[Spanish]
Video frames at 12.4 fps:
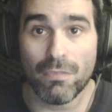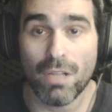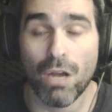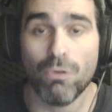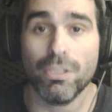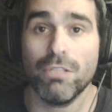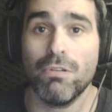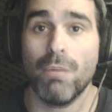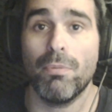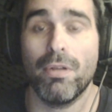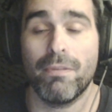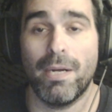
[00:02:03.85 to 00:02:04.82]
Aunque tiene una
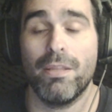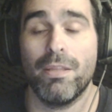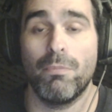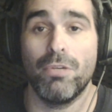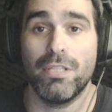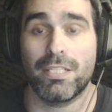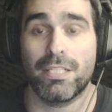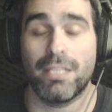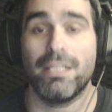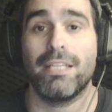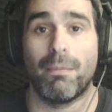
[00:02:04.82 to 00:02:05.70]
polivalencia muy interesante que